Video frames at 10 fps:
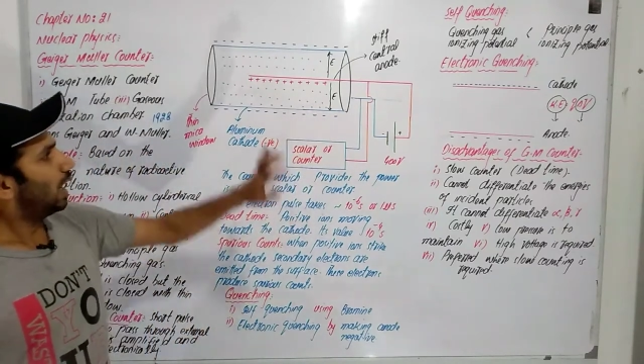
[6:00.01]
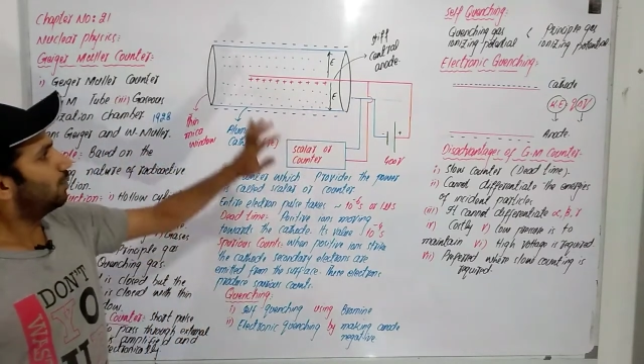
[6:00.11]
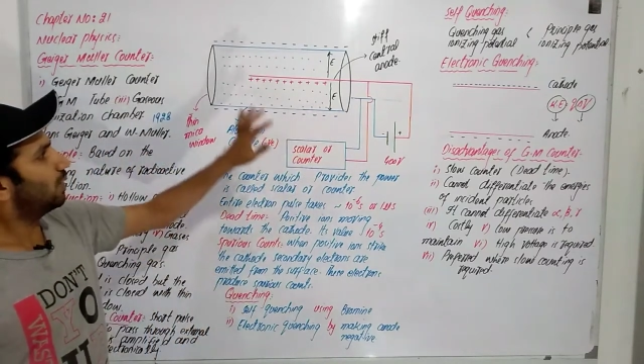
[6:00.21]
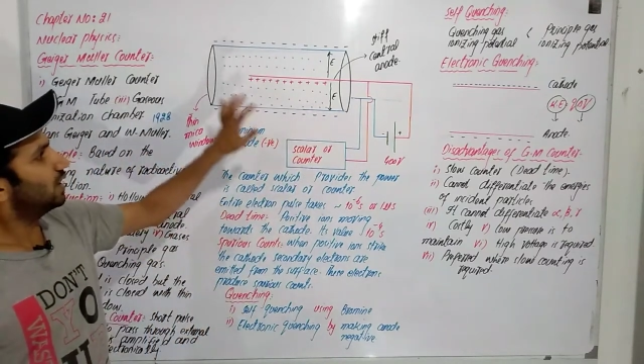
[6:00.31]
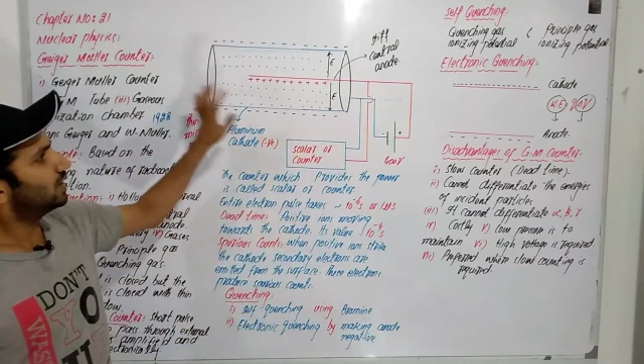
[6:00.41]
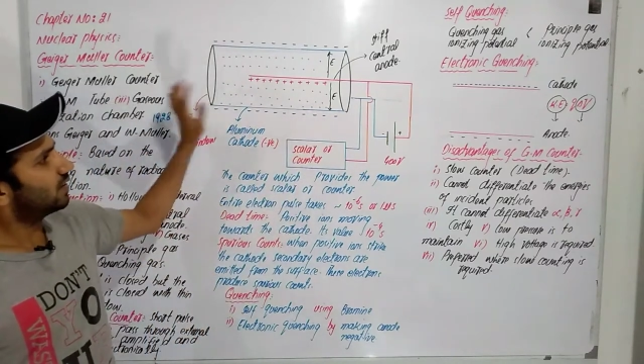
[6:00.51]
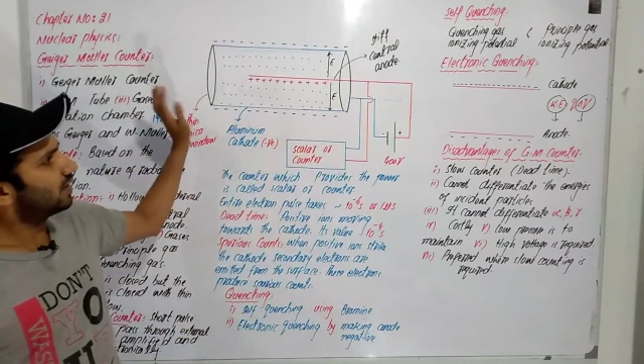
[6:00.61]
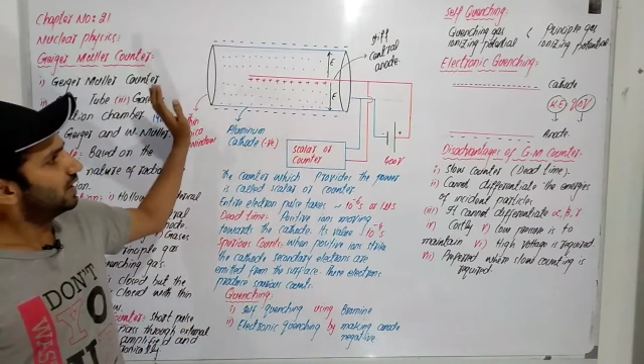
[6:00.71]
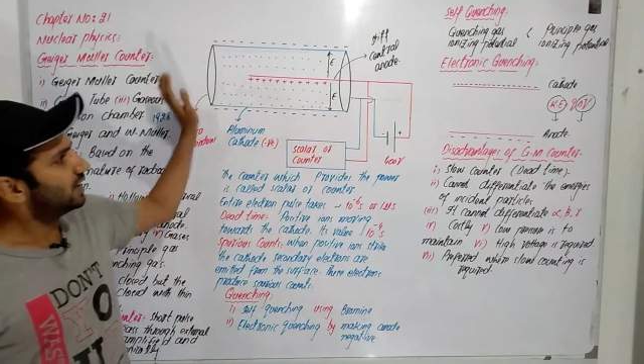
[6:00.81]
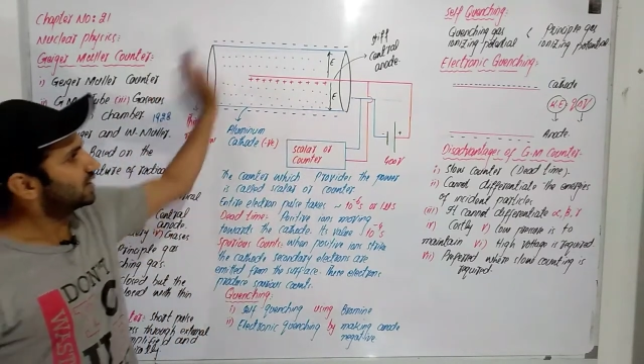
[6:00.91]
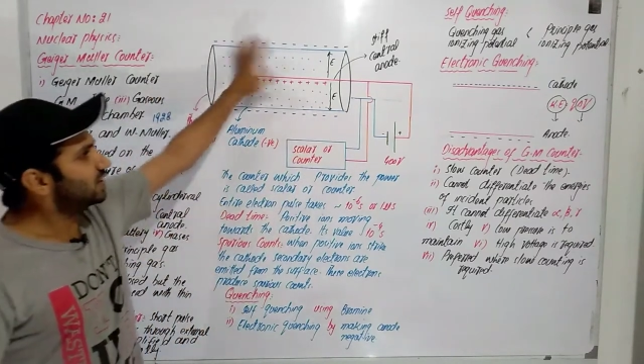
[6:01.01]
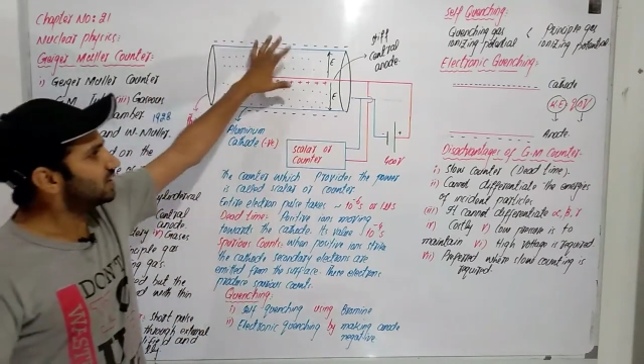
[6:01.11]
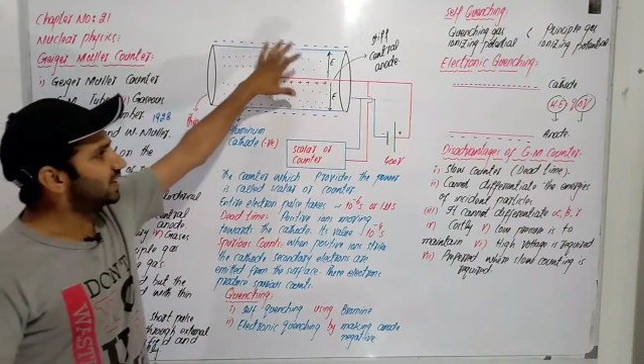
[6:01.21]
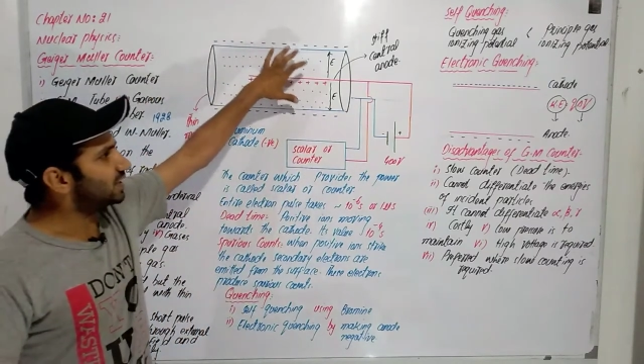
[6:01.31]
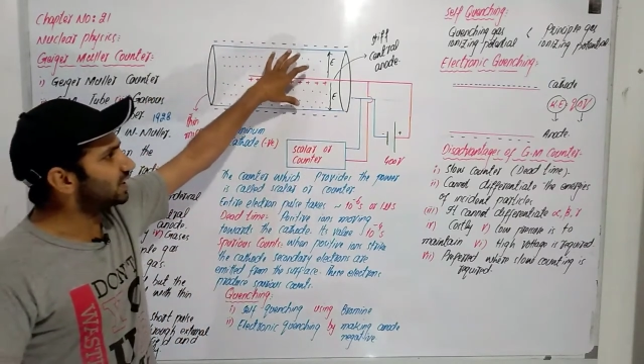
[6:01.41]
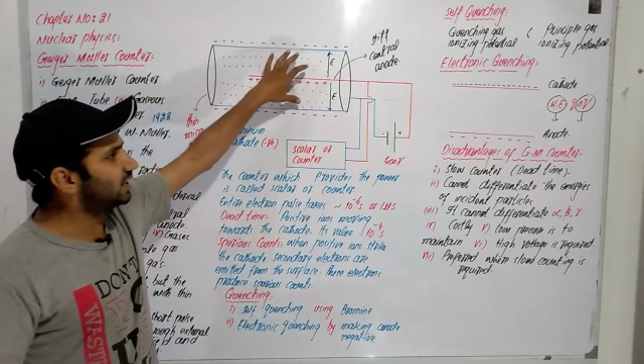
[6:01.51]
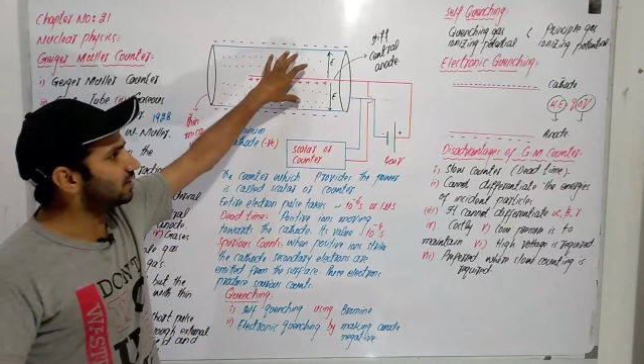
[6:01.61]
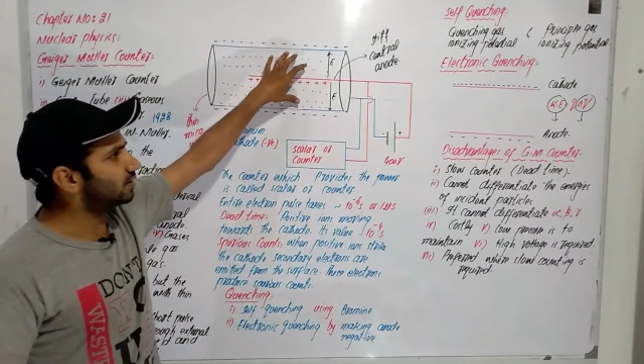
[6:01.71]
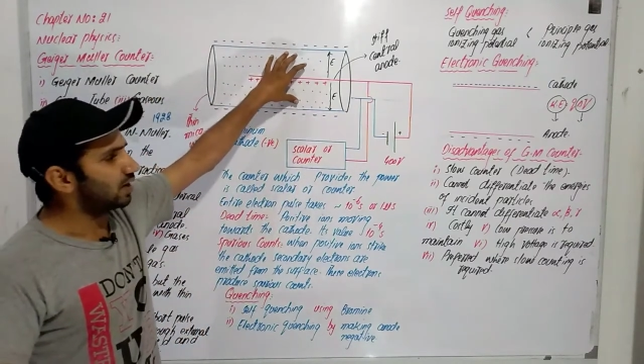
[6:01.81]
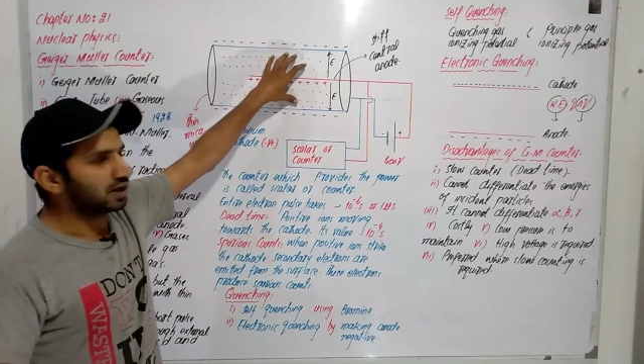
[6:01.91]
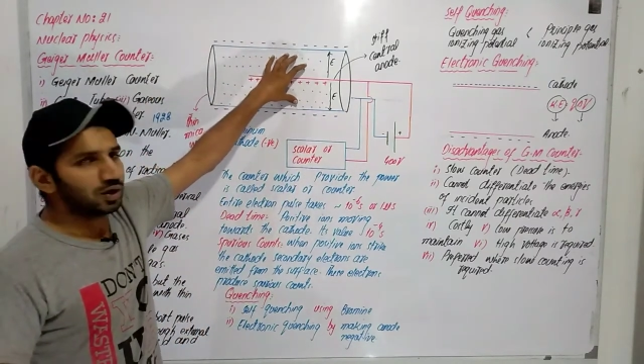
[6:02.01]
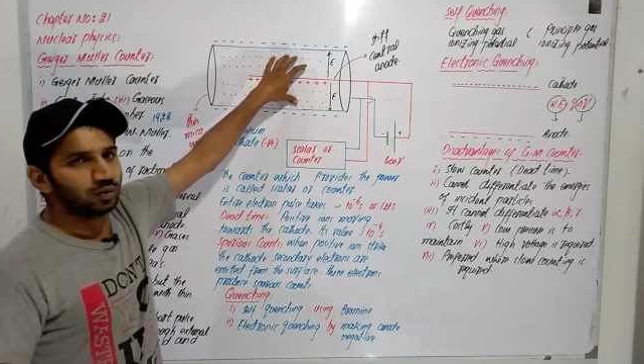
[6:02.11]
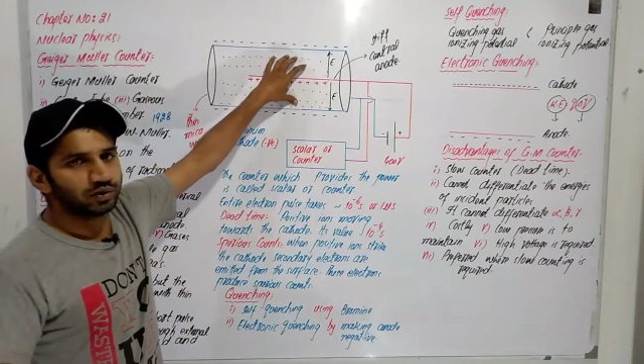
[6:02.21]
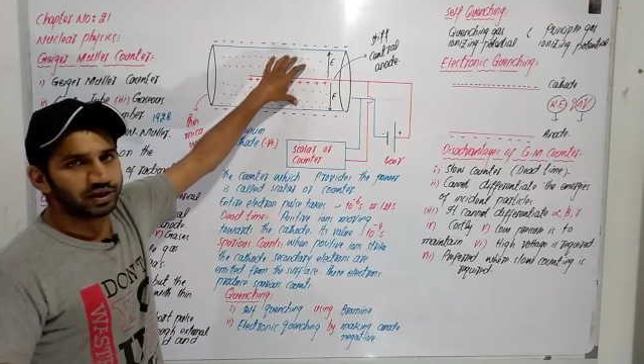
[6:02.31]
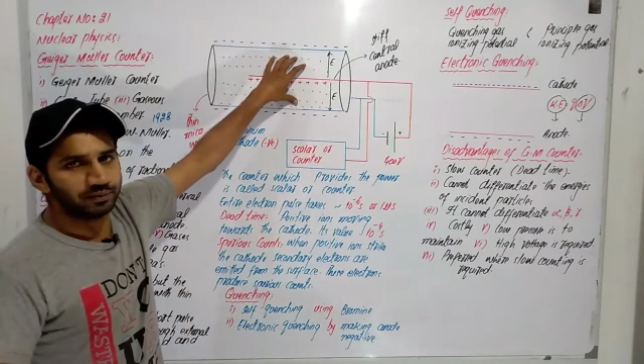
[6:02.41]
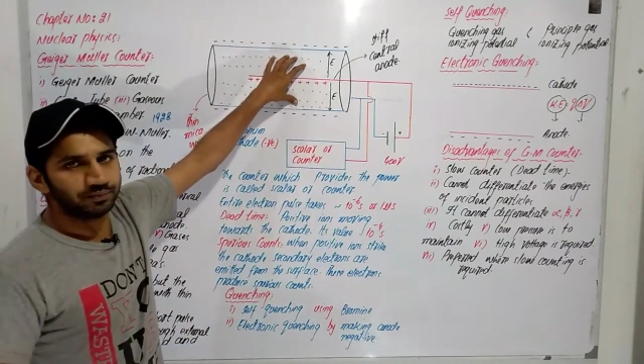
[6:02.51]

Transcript: अब अंदर रेडिएशन जैसे ही अंदर दाखिल होंगी